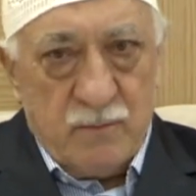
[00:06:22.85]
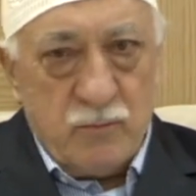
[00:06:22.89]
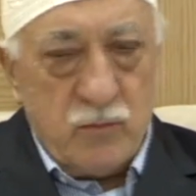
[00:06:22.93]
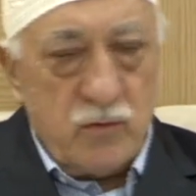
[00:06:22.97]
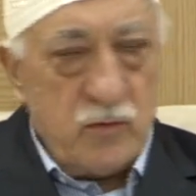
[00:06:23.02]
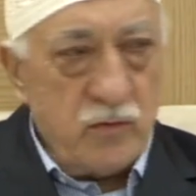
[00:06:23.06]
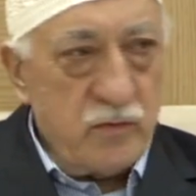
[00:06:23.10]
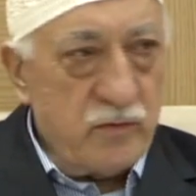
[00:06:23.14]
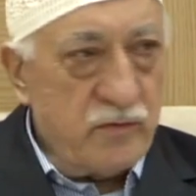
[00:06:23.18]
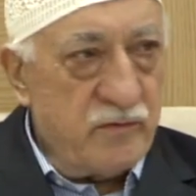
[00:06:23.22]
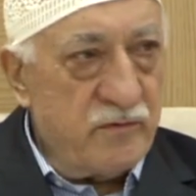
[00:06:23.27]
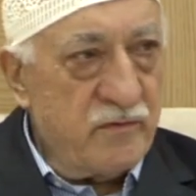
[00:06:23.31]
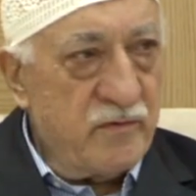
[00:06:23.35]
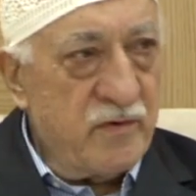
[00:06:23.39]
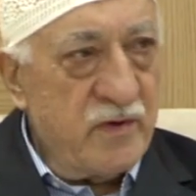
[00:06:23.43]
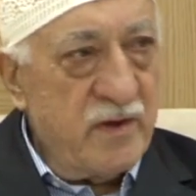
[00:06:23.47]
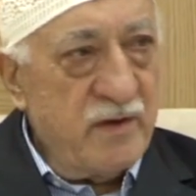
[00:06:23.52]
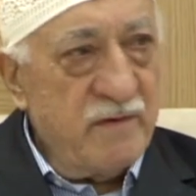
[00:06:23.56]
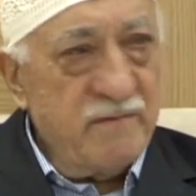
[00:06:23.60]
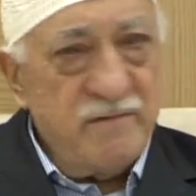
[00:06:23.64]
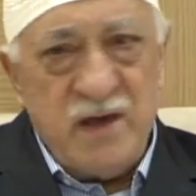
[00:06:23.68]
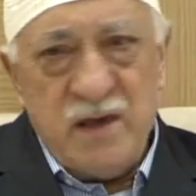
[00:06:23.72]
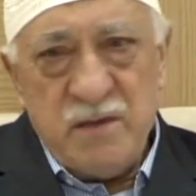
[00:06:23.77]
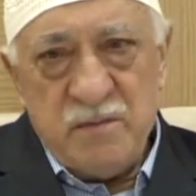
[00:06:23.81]
Bu
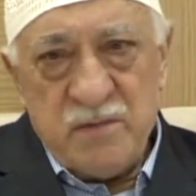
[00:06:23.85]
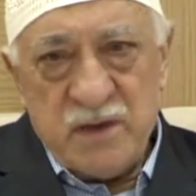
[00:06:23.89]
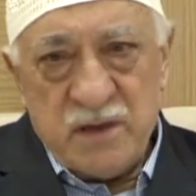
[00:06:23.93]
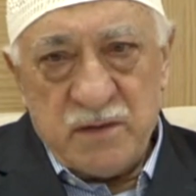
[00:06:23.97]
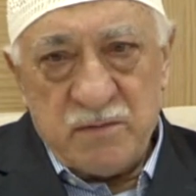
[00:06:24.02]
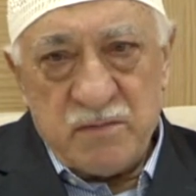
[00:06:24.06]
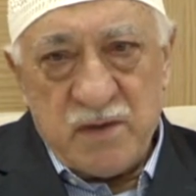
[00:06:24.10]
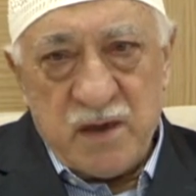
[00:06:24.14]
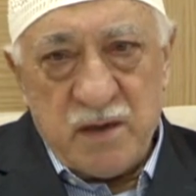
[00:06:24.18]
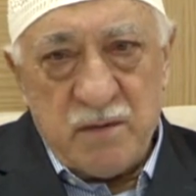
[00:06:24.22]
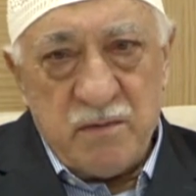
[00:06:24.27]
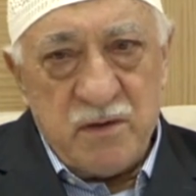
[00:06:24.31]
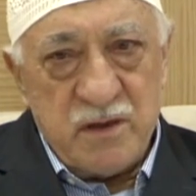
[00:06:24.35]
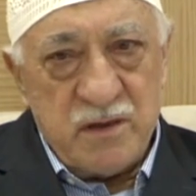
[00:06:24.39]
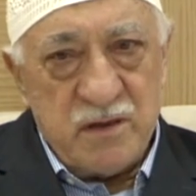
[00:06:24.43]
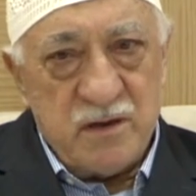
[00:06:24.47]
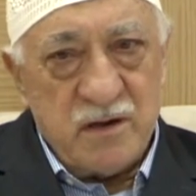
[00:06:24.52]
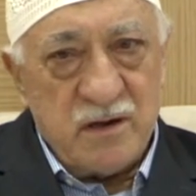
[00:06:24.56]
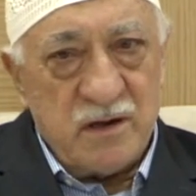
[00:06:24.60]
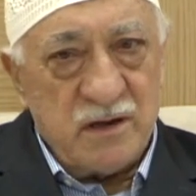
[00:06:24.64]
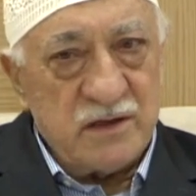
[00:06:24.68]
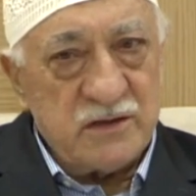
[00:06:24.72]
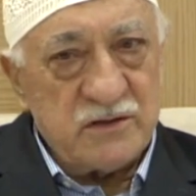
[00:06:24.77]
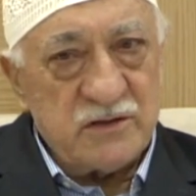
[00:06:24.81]
vehmetme, ebedi
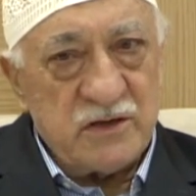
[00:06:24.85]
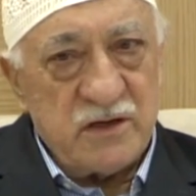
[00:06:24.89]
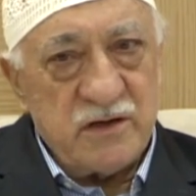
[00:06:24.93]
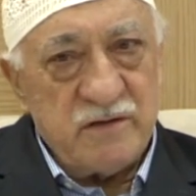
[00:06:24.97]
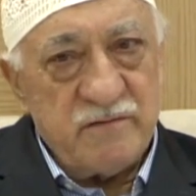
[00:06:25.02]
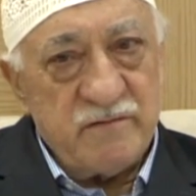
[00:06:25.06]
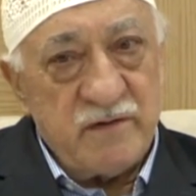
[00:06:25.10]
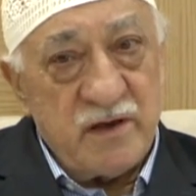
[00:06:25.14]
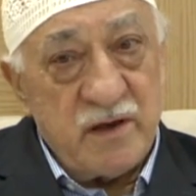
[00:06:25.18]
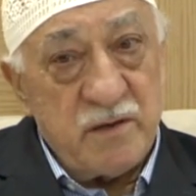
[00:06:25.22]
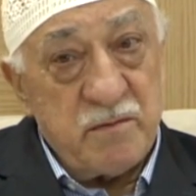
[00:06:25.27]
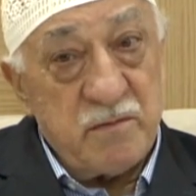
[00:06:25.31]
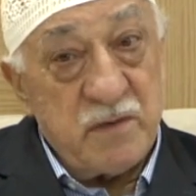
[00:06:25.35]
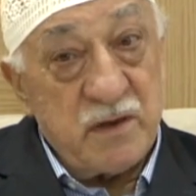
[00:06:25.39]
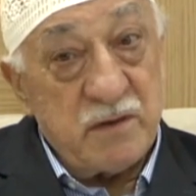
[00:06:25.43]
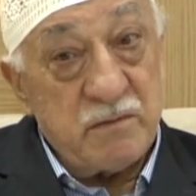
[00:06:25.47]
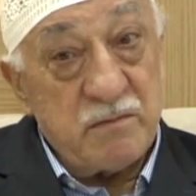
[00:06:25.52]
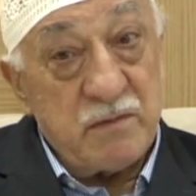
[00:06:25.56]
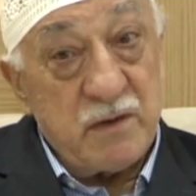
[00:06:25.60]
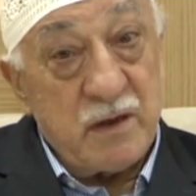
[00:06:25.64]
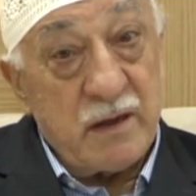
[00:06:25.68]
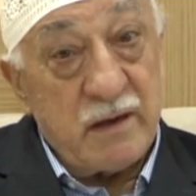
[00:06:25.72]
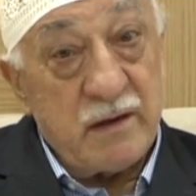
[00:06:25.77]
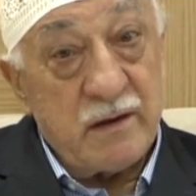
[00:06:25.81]
kalacağını
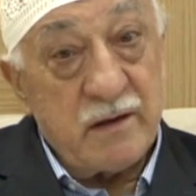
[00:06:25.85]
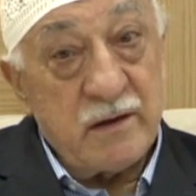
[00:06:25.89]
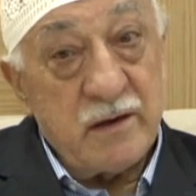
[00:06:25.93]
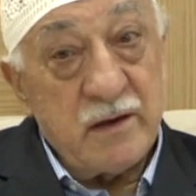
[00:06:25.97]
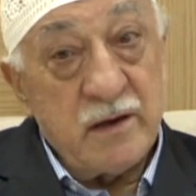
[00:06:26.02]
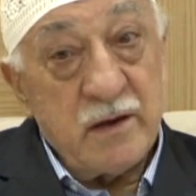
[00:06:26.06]
vehmetme.